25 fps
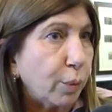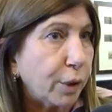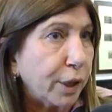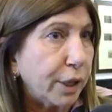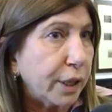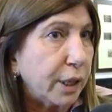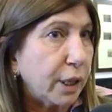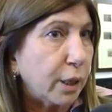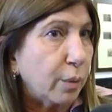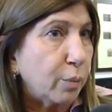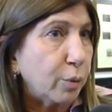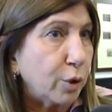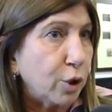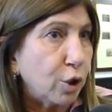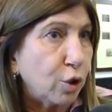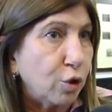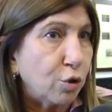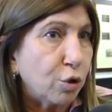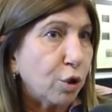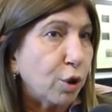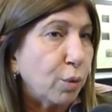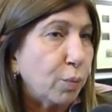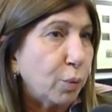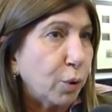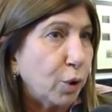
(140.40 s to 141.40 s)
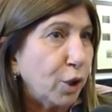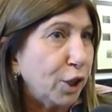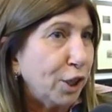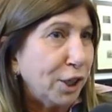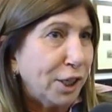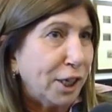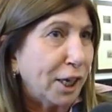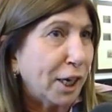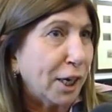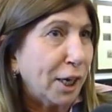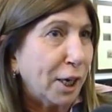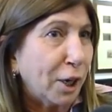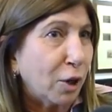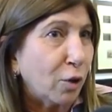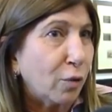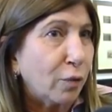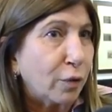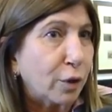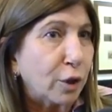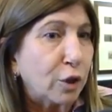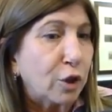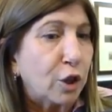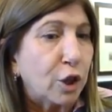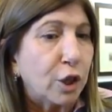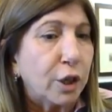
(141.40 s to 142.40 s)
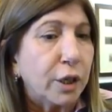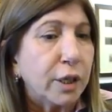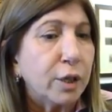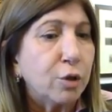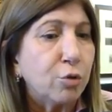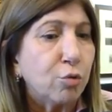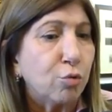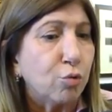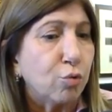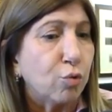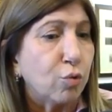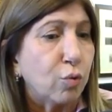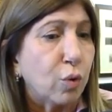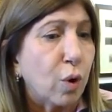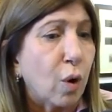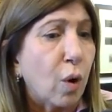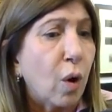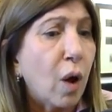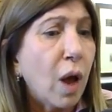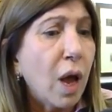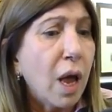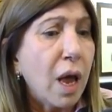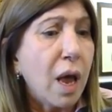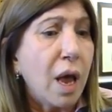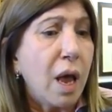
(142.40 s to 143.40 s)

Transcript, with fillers: prendere posizioni politiche nei confronti di nessuno,